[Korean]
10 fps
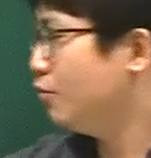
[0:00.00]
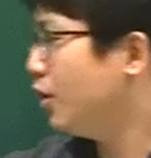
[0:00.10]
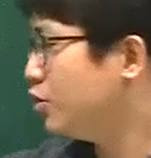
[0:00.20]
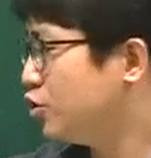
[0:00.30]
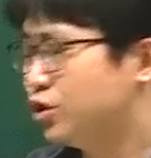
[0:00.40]

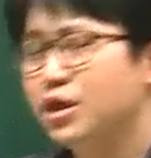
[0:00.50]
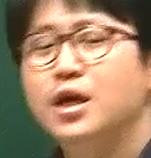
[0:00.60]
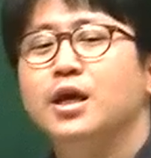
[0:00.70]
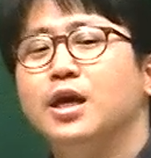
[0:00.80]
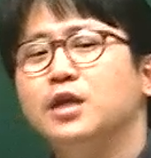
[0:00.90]
which
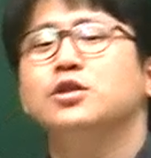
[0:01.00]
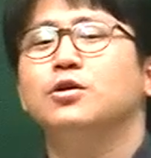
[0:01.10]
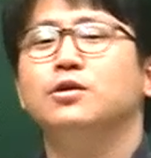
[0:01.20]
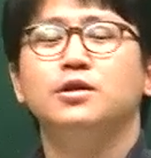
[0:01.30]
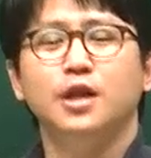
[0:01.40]
is
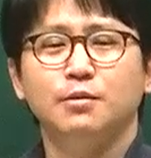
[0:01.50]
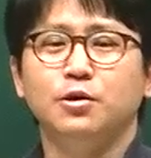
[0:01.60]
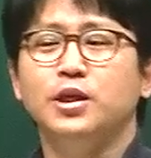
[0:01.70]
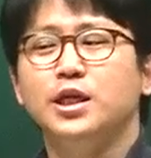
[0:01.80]
on the table.